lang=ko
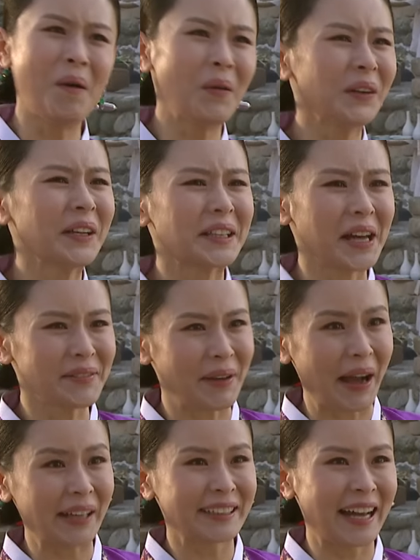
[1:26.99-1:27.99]

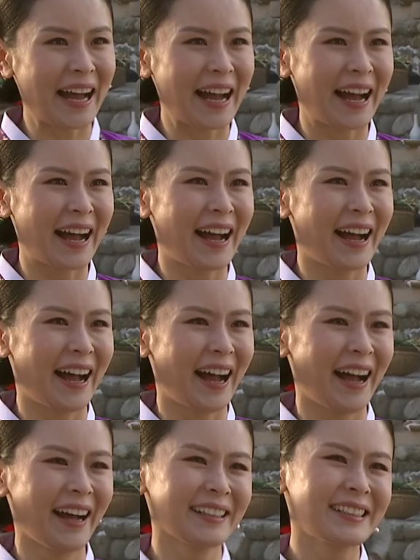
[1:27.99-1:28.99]
어울리다
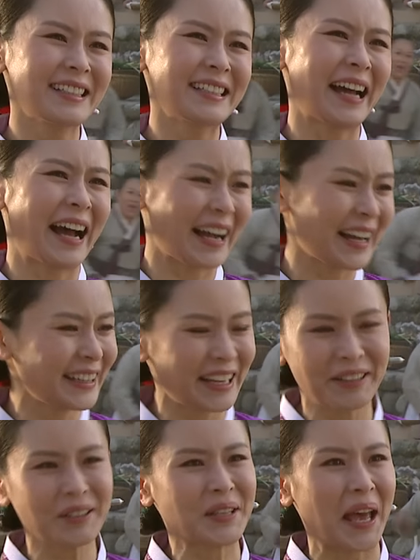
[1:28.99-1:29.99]
마다.
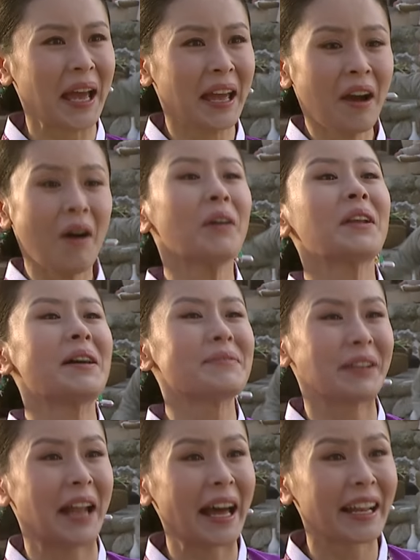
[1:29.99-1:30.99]
상한 내 동생 어디
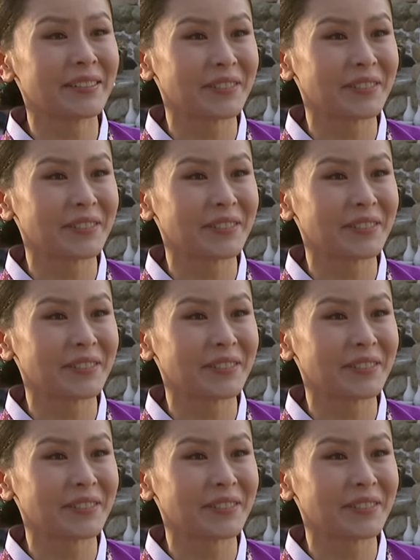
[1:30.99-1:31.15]
한번